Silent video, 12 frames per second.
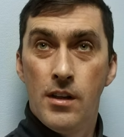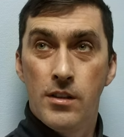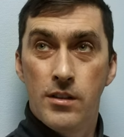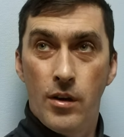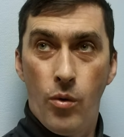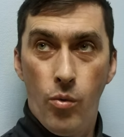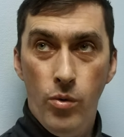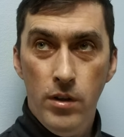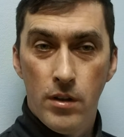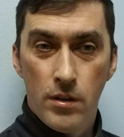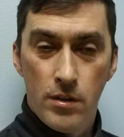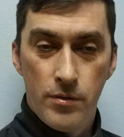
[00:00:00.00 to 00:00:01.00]

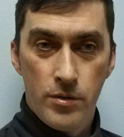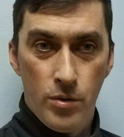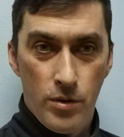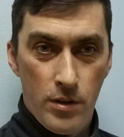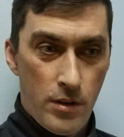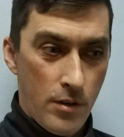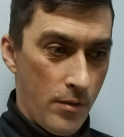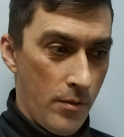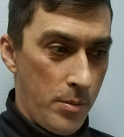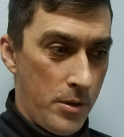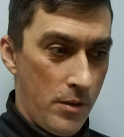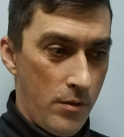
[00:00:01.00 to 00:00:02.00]
заходят все-таки в
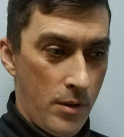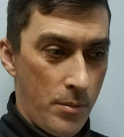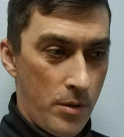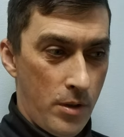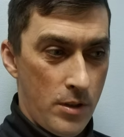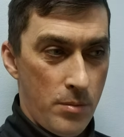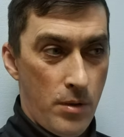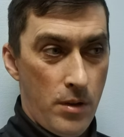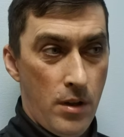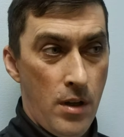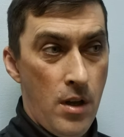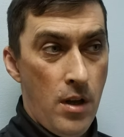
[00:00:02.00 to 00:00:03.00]
общественном
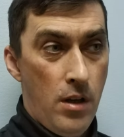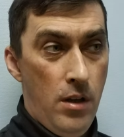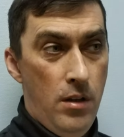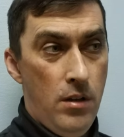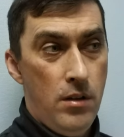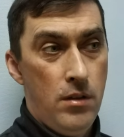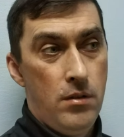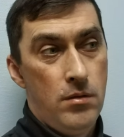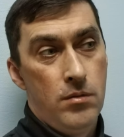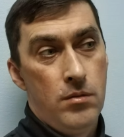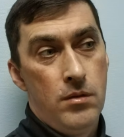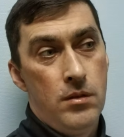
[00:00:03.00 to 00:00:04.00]
транспорте
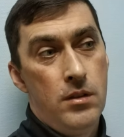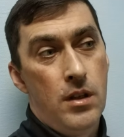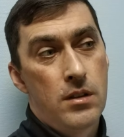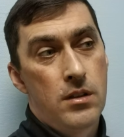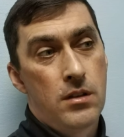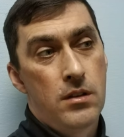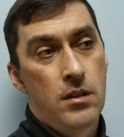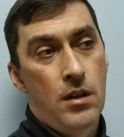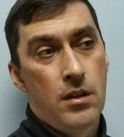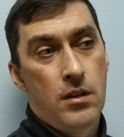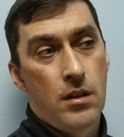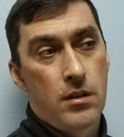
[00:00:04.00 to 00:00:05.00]
и даже не
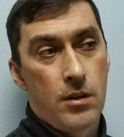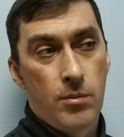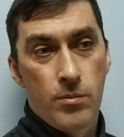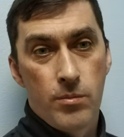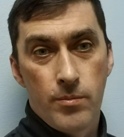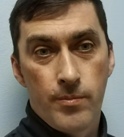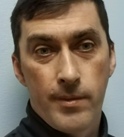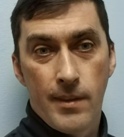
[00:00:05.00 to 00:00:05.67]
хотят там